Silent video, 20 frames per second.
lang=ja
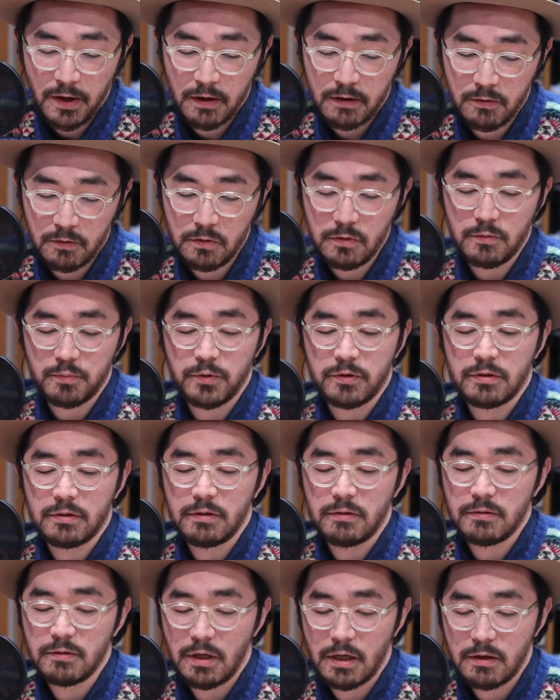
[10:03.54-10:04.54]
パーグループっ
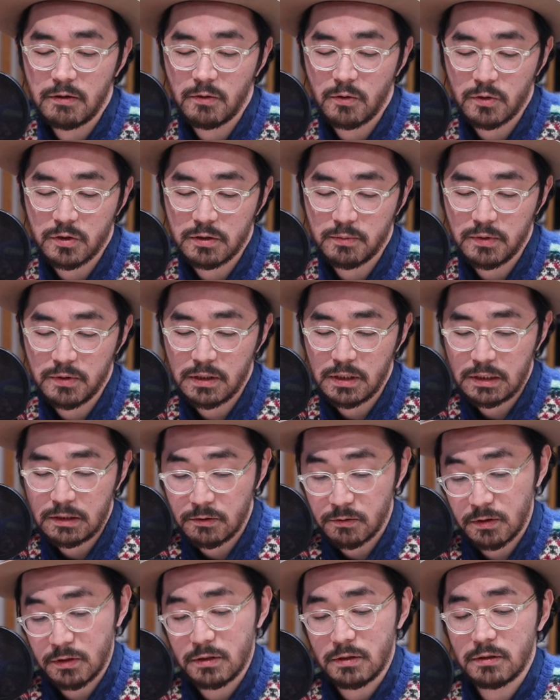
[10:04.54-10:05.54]
ていうね
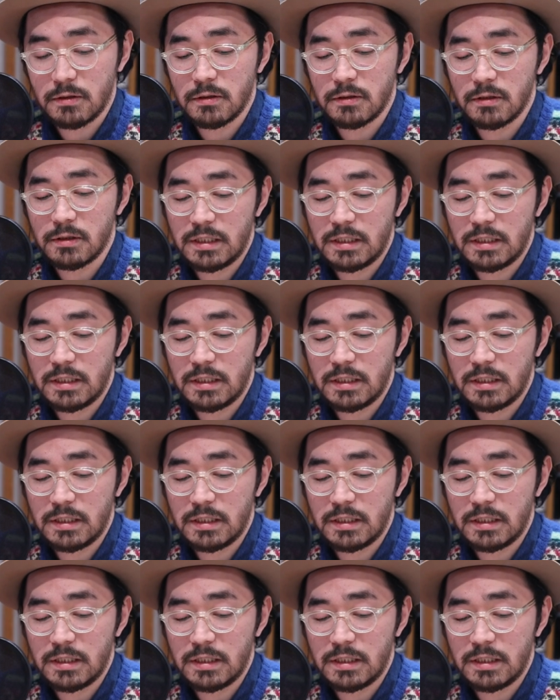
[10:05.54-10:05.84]
クロスビー・スティルス、